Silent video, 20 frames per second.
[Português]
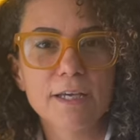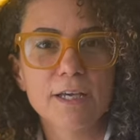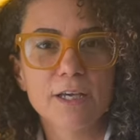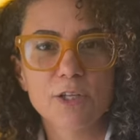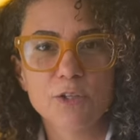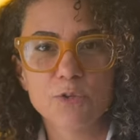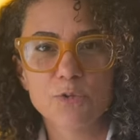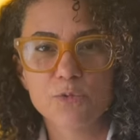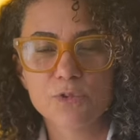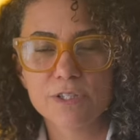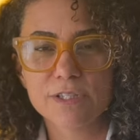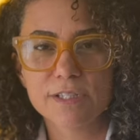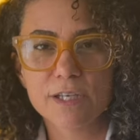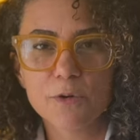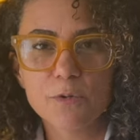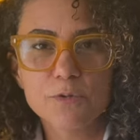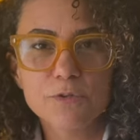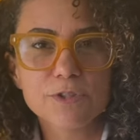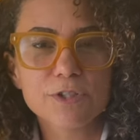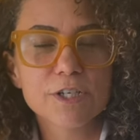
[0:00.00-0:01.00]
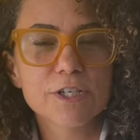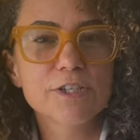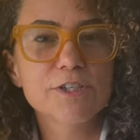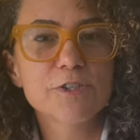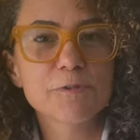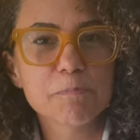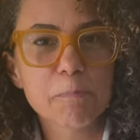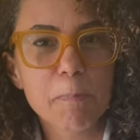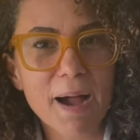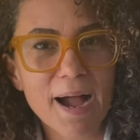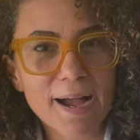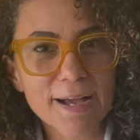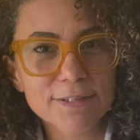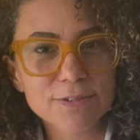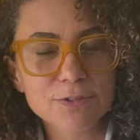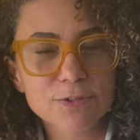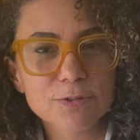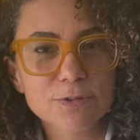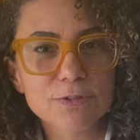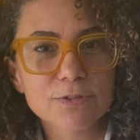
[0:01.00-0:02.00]
nos seus
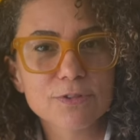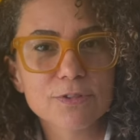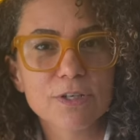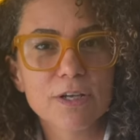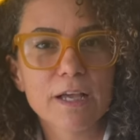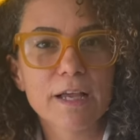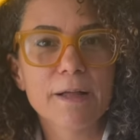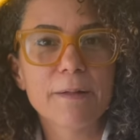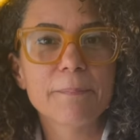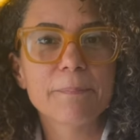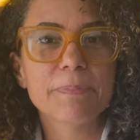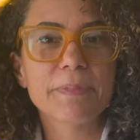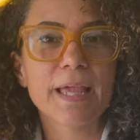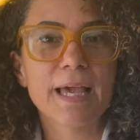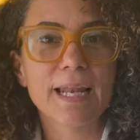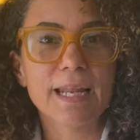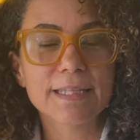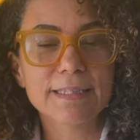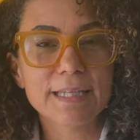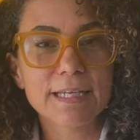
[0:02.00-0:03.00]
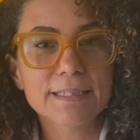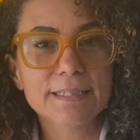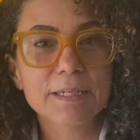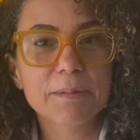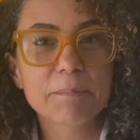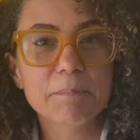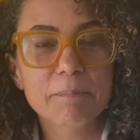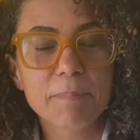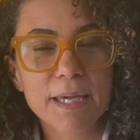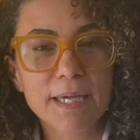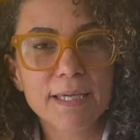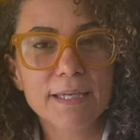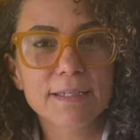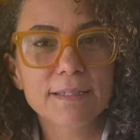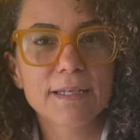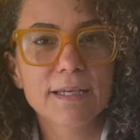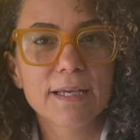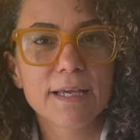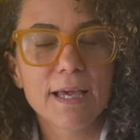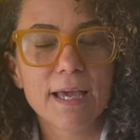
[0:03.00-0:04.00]
espaços. Ela está também
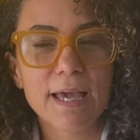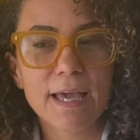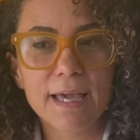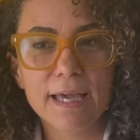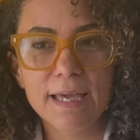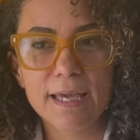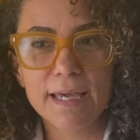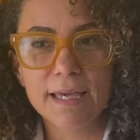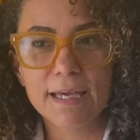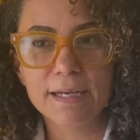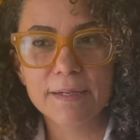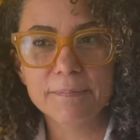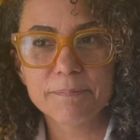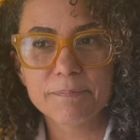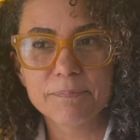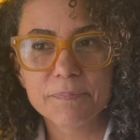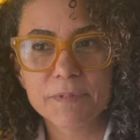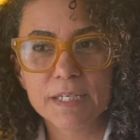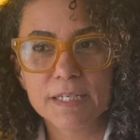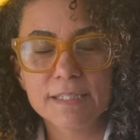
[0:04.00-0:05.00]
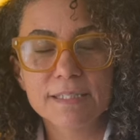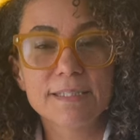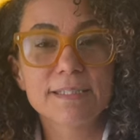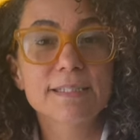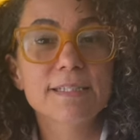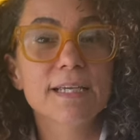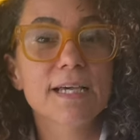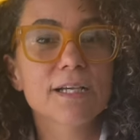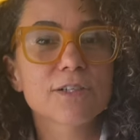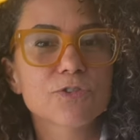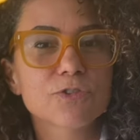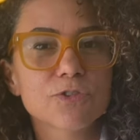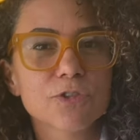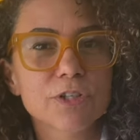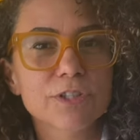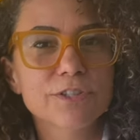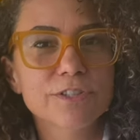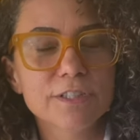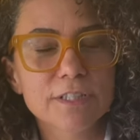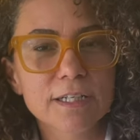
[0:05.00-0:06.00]
é, se
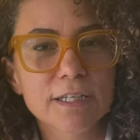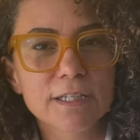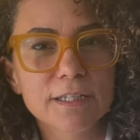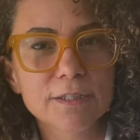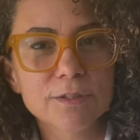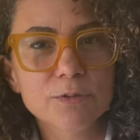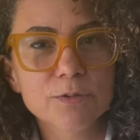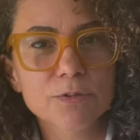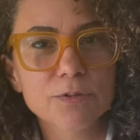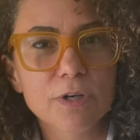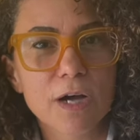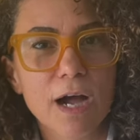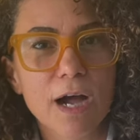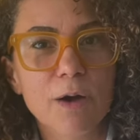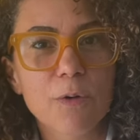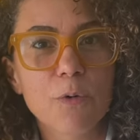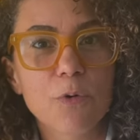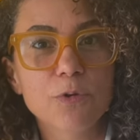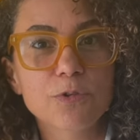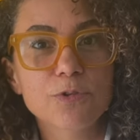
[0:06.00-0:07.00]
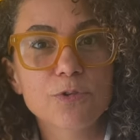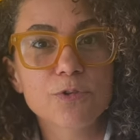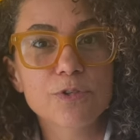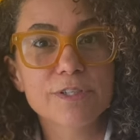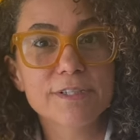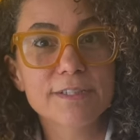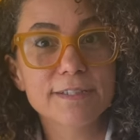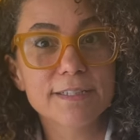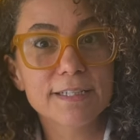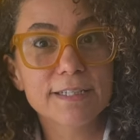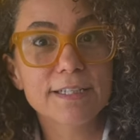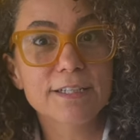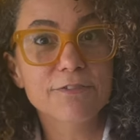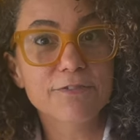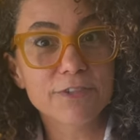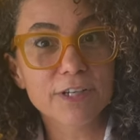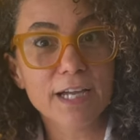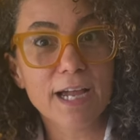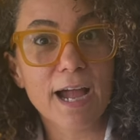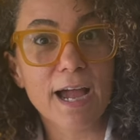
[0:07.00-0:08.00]
associando a outros
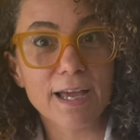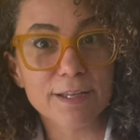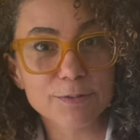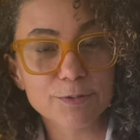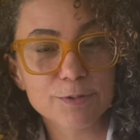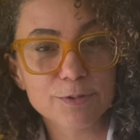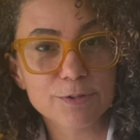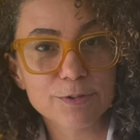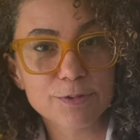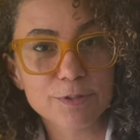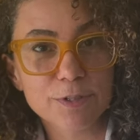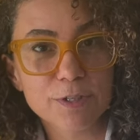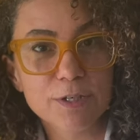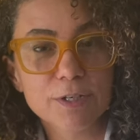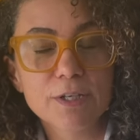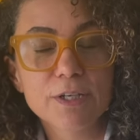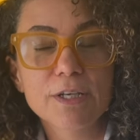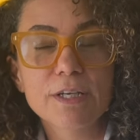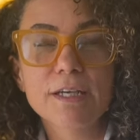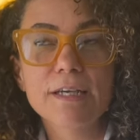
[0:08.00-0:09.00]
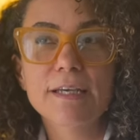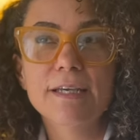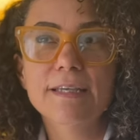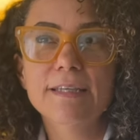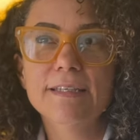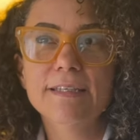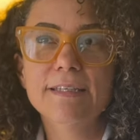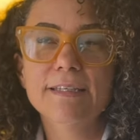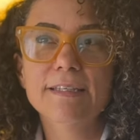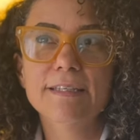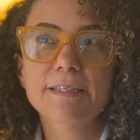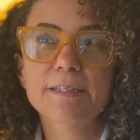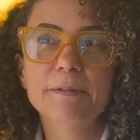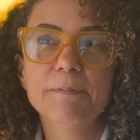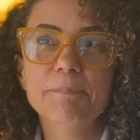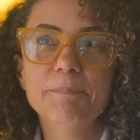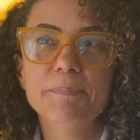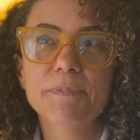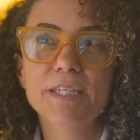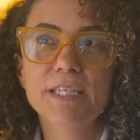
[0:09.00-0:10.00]
significados.
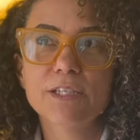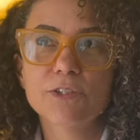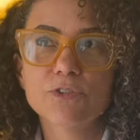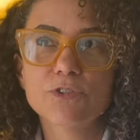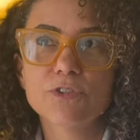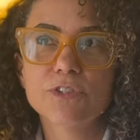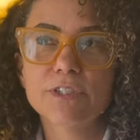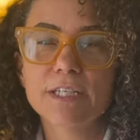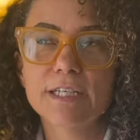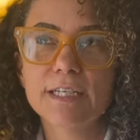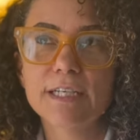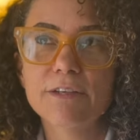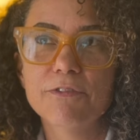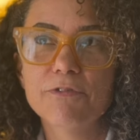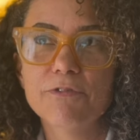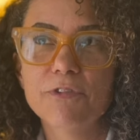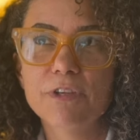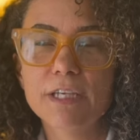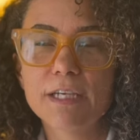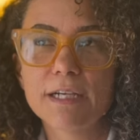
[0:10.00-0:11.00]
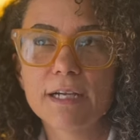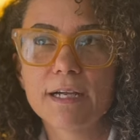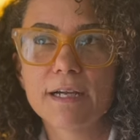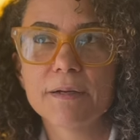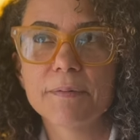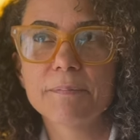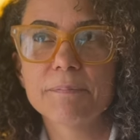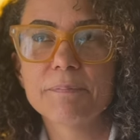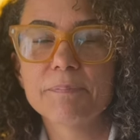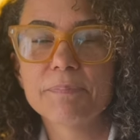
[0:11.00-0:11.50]
E isso significa